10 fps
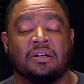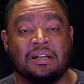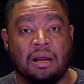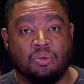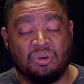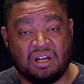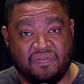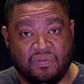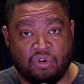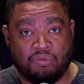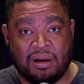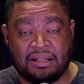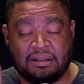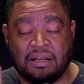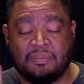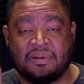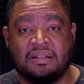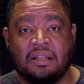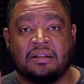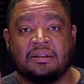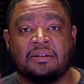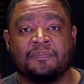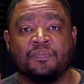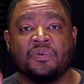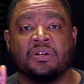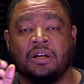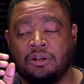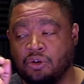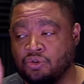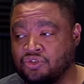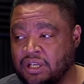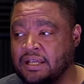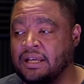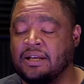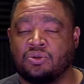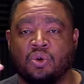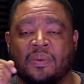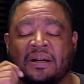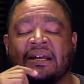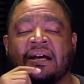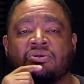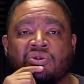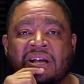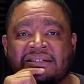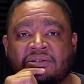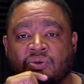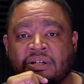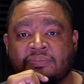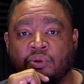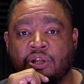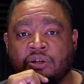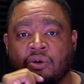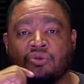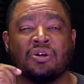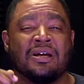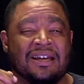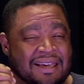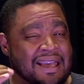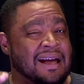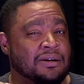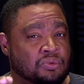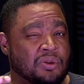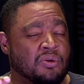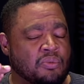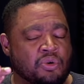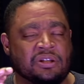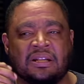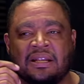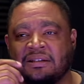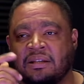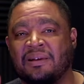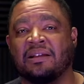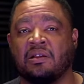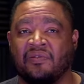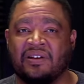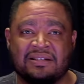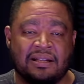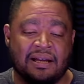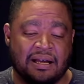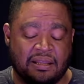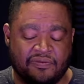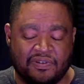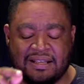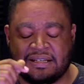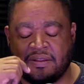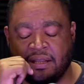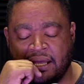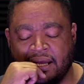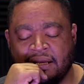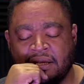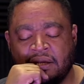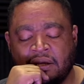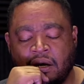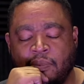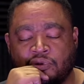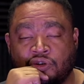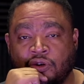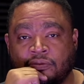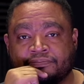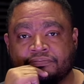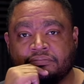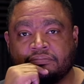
Y la única forma que tiene el presidente, y yo sé que eso lo manejan sus asesores políticos, que han actuado muy inteligentemente a diferencia de la oposición,